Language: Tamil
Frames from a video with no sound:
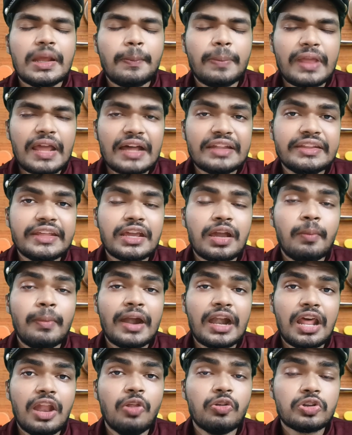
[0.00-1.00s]
இப்படி
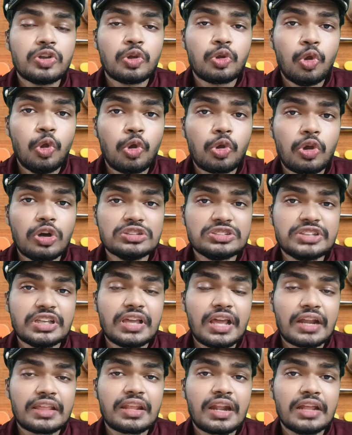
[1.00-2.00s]
அதிகமான அளவுக்கு
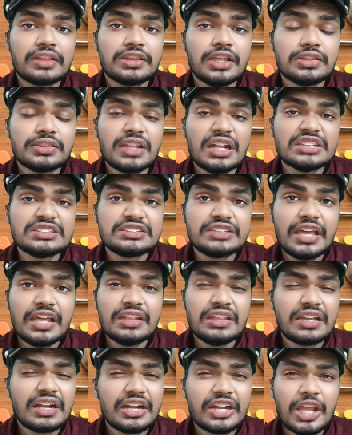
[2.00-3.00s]
குளுக்கோஸுங்கிறது ரத்தத்தில்
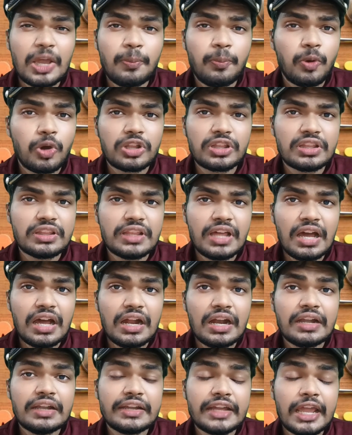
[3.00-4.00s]
சேர்ந்துக்கிட்டே போகிறது
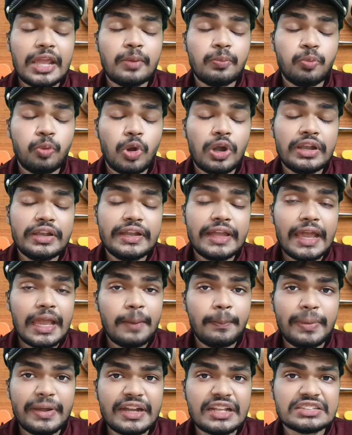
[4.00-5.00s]
தான் டைப் ஒன்
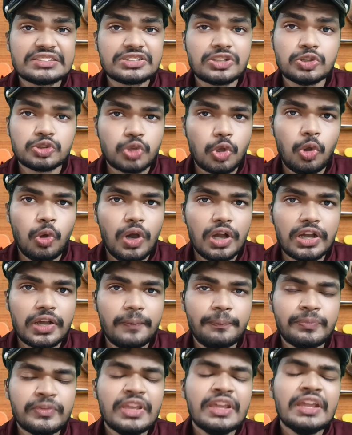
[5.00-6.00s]
டயபெட்டிஸ்னு சொல்லுவாங்க